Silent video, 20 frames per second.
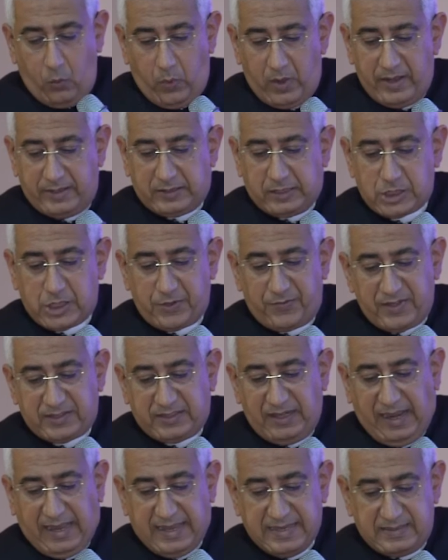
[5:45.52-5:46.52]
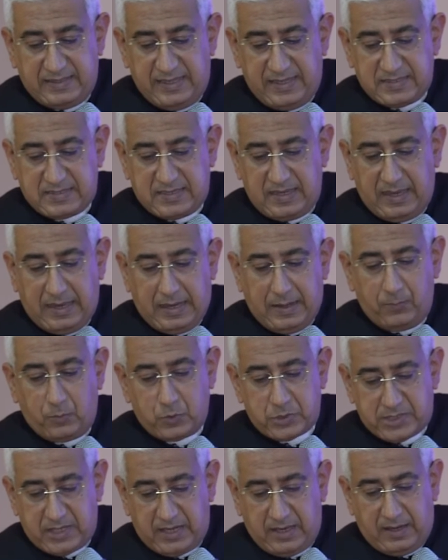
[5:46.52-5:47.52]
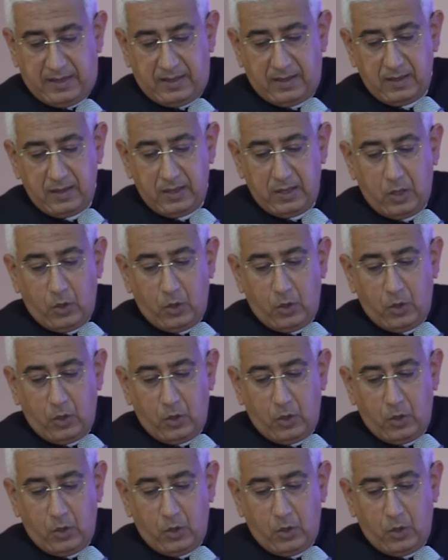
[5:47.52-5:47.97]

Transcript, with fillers: والاكتشافات الحديثة المذهلة